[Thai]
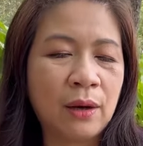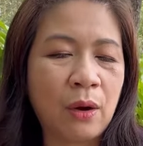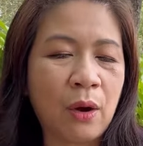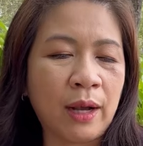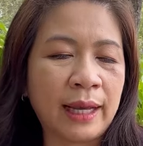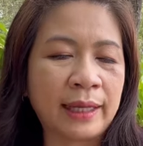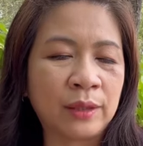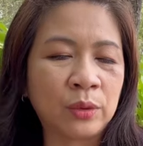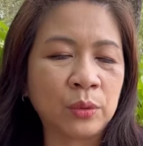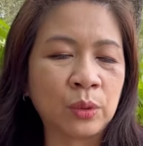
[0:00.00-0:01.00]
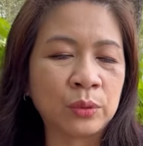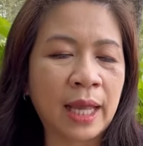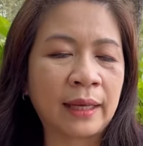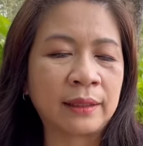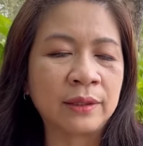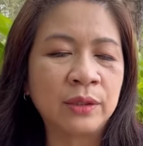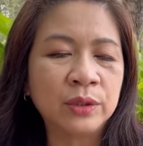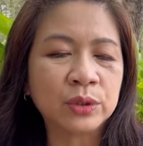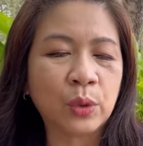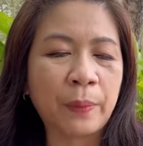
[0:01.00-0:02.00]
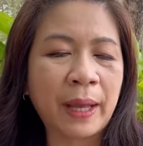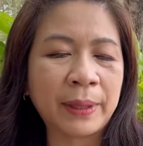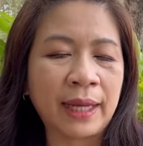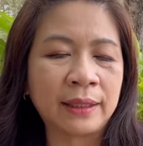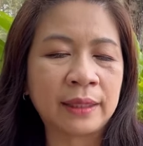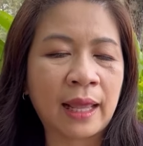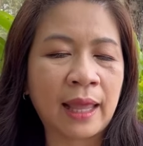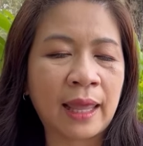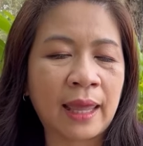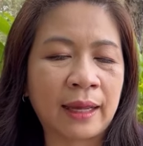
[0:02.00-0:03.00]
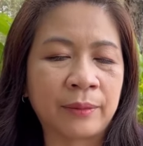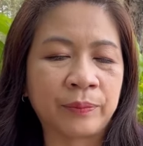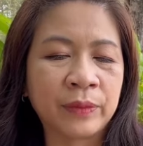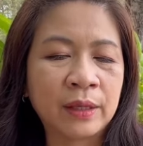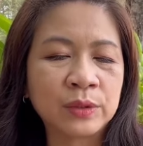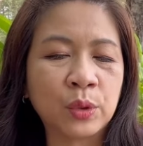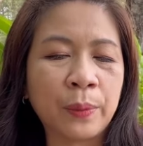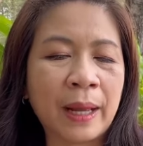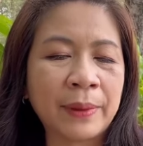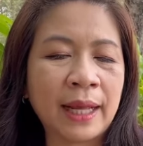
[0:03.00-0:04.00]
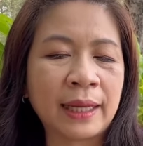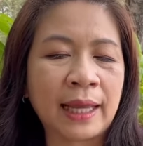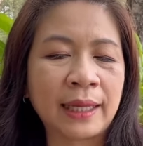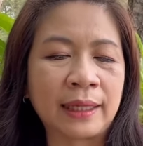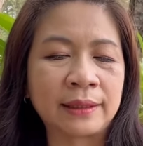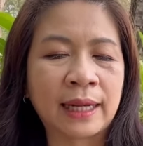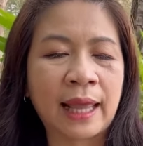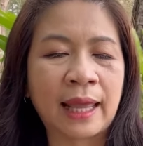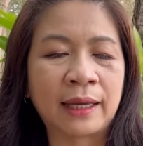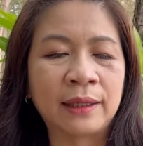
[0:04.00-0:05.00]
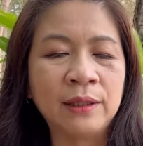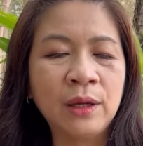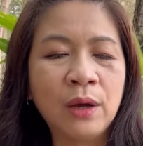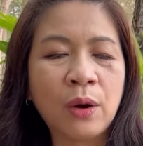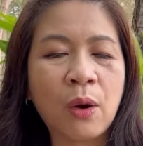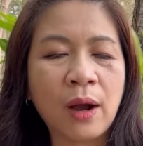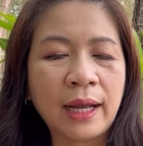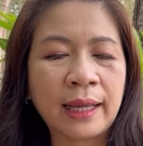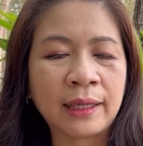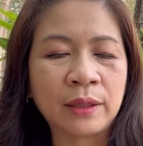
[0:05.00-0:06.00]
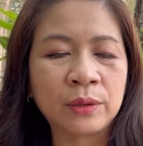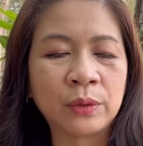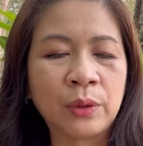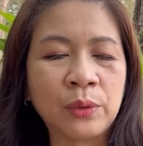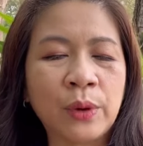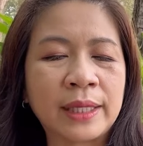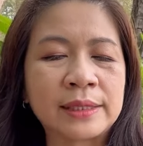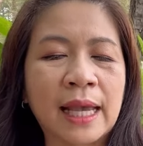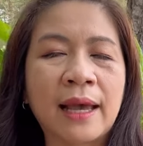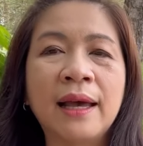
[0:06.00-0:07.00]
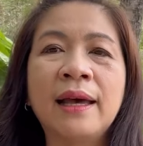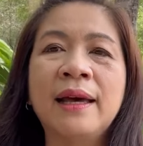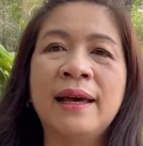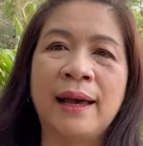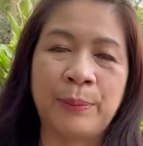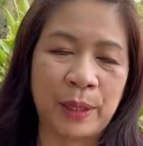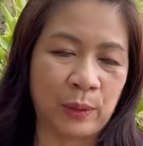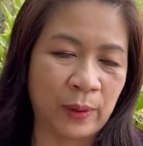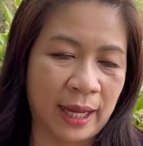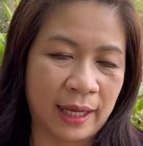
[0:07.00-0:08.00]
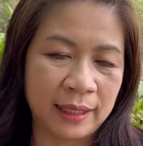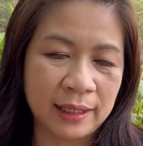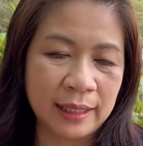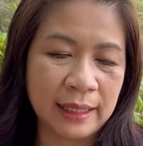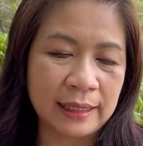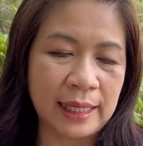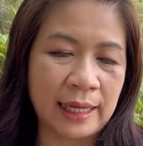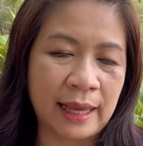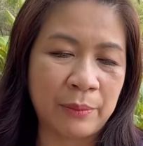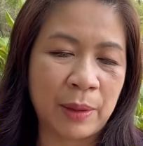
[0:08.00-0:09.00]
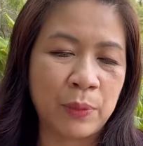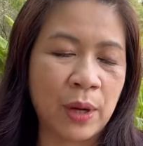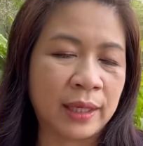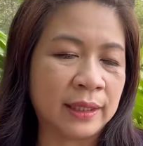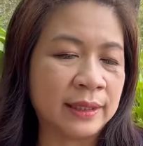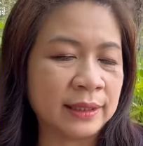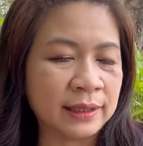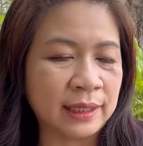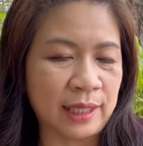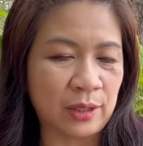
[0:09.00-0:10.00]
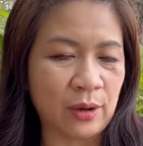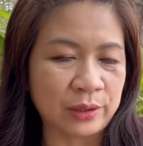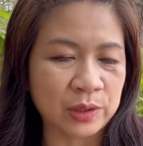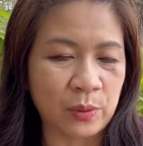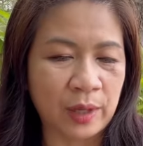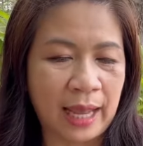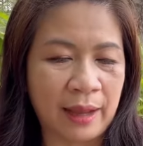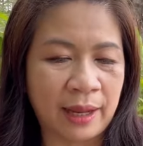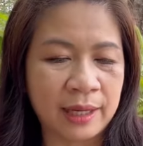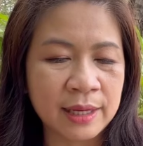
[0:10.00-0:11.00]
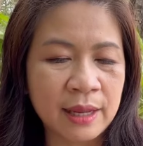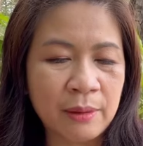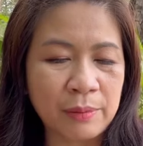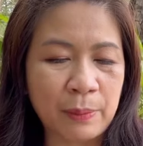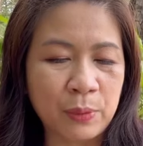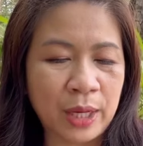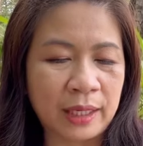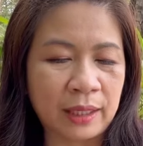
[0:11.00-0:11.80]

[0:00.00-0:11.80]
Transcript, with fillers: ขอให้ทุกทุกท่าน สุขภาพแข็งแรงสุขภาพร่างกายแข็งแรง ขอให้รวยๆจ้าเผื่อว่านี่ล่ะแม่พ่วงเอ้ยเนาะสรงหาแม่พ่วง